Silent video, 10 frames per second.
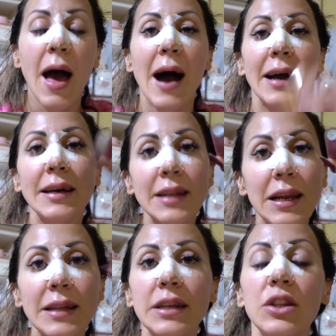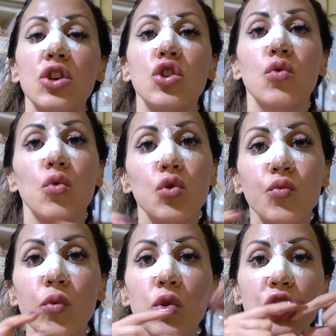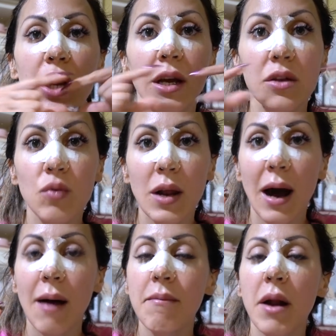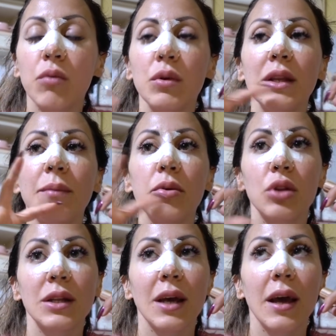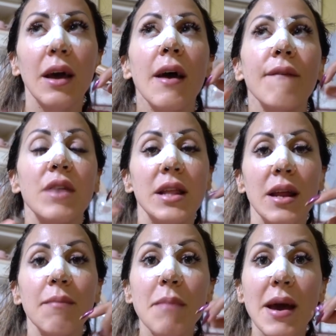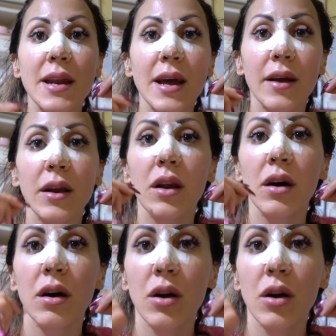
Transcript: anche delle tinte ci sono di swatch anche sulle labbra quindi potete vedere bene il,